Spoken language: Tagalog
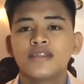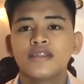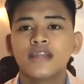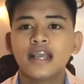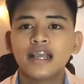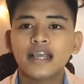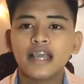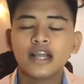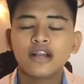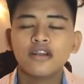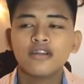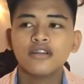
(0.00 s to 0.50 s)

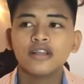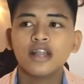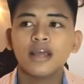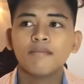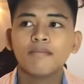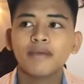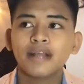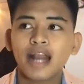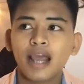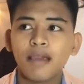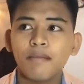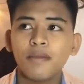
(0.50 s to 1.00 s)
Nagkaroon,
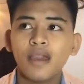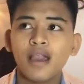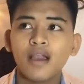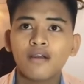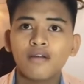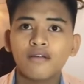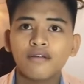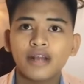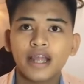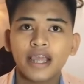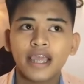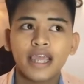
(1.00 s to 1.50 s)
marami
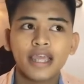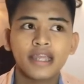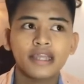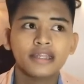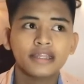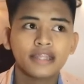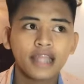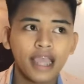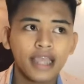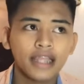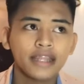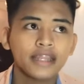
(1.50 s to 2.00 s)
akong naging
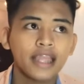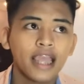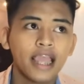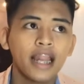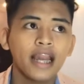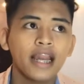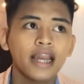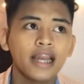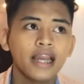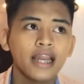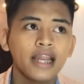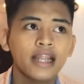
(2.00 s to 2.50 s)

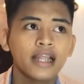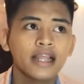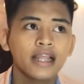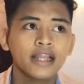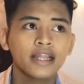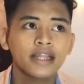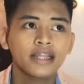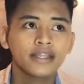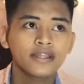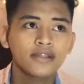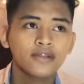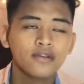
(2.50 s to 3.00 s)
title
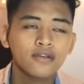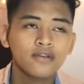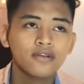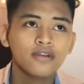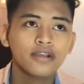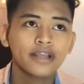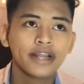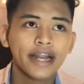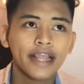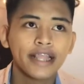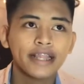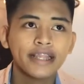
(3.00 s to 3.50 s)

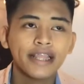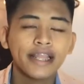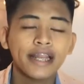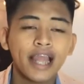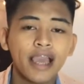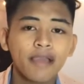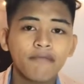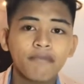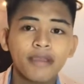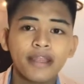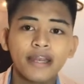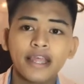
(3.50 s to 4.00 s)
noong grade
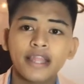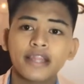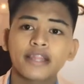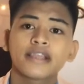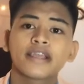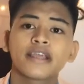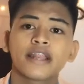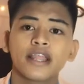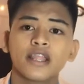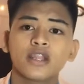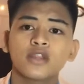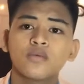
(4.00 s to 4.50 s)
11 and
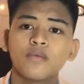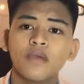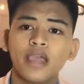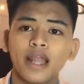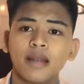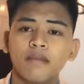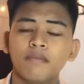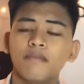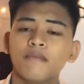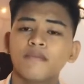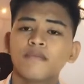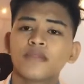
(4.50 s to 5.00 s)
grade
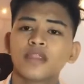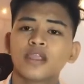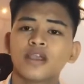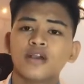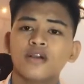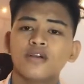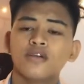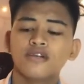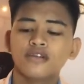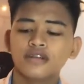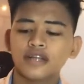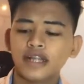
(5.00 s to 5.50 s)
12.
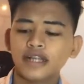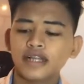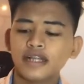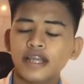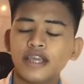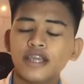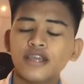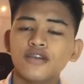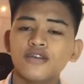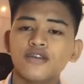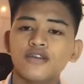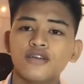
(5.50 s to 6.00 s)
Una
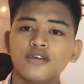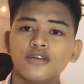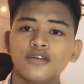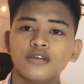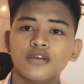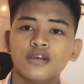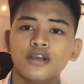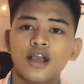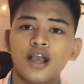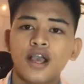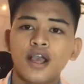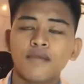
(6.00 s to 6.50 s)
na yung
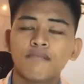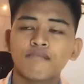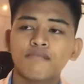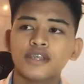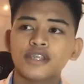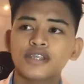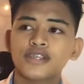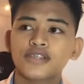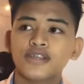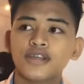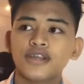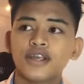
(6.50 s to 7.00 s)

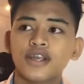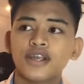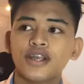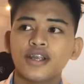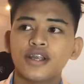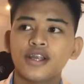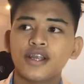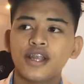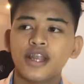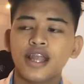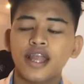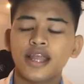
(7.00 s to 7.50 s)
Mr.
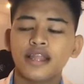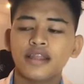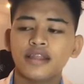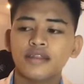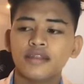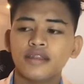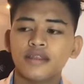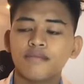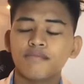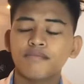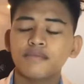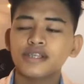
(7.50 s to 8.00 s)

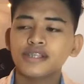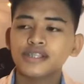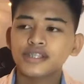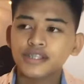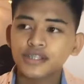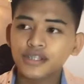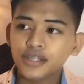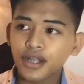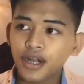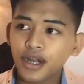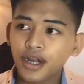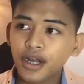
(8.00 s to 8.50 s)
and
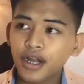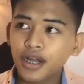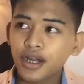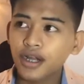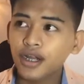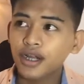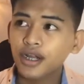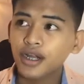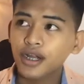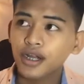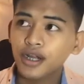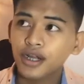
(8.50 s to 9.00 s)
Mr.
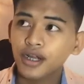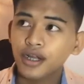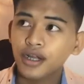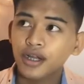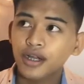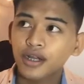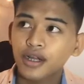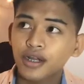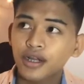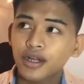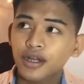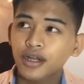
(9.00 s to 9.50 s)

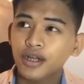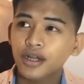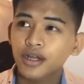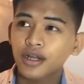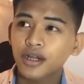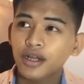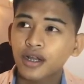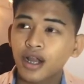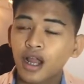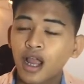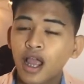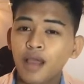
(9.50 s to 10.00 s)

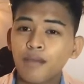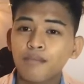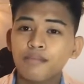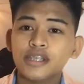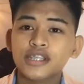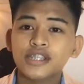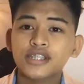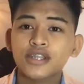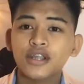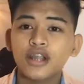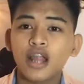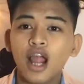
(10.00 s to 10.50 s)

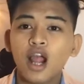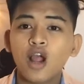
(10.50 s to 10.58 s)
Mr.